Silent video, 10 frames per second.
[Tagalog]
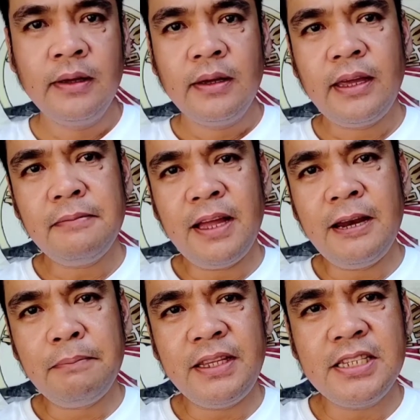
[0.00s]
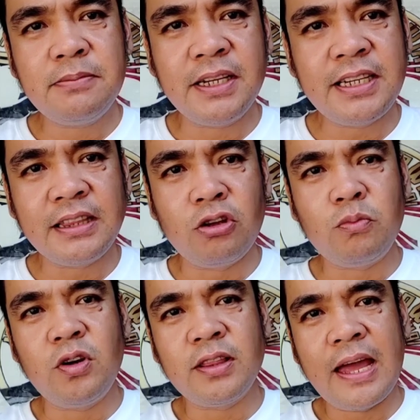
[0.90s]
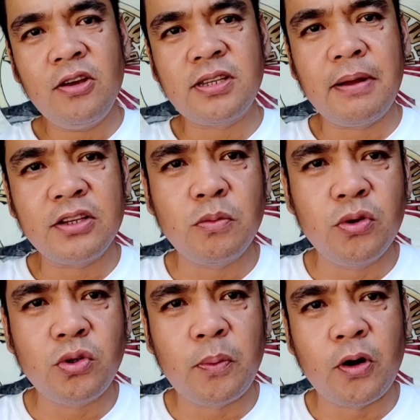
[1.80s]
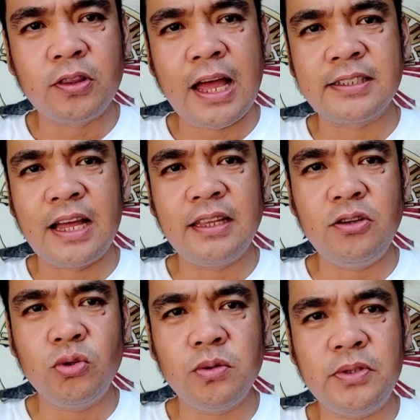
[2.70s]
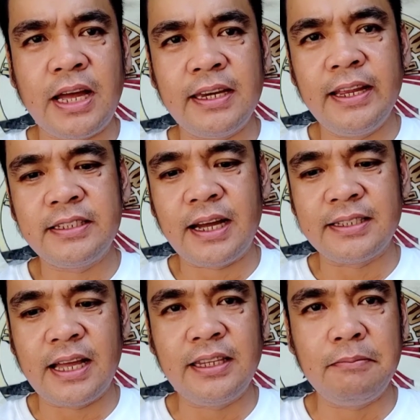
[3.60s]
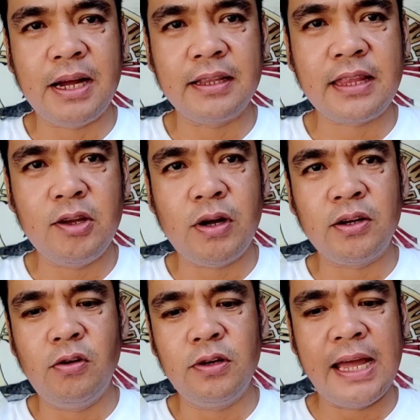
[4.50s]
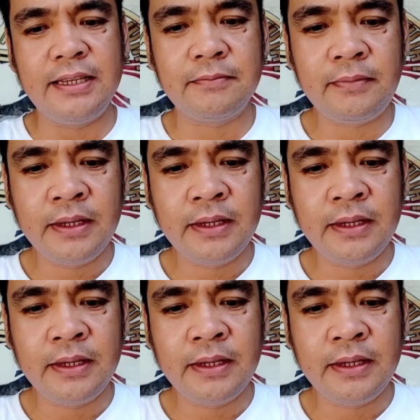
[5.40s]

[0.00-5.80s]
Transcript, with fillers: Yan mga kalapatids, mag-shoutout muna tayo sa mga sumusuporta sa ating YouTube channel saka sa ating mga Taiwan Gold Live.